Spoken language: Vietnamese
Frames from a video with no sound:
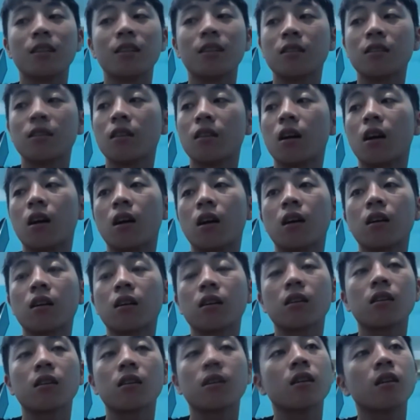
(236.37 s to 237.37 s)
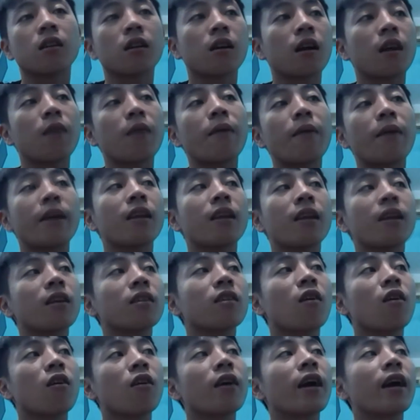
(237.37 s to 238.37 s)
ờ, các bạn
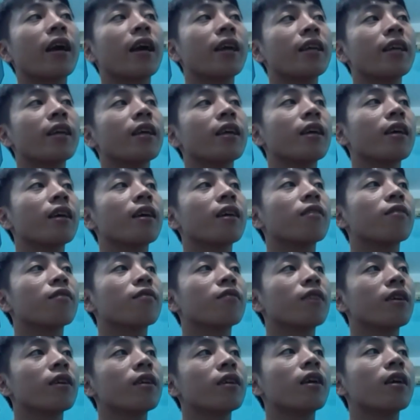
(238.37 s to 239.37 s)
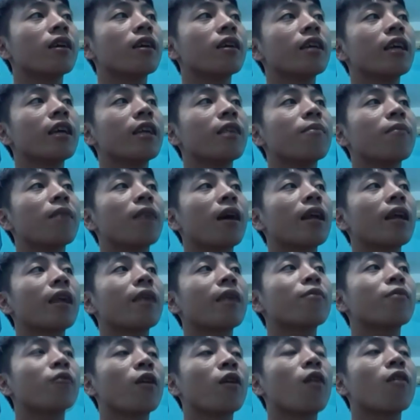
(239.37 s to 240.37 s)
thân con nghĩ thì ờ, với những gì mà anh
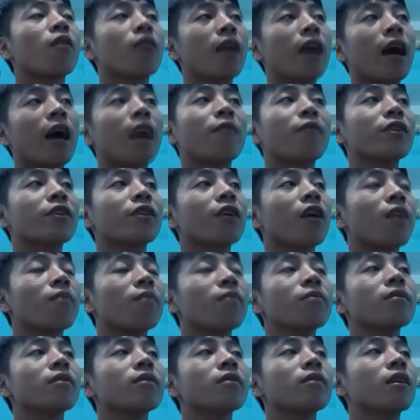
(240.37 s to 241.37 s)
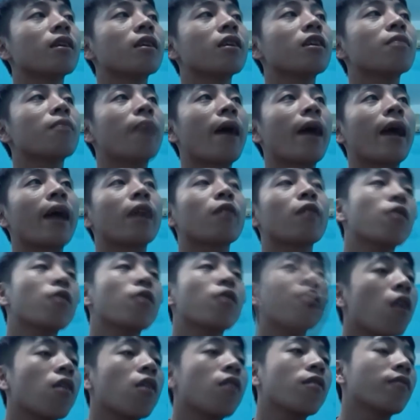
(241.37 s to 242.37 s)
em tụi con làm với nhóm những người bạn của
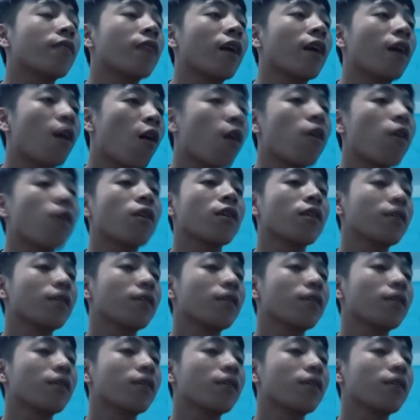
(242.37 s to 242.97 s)
con và con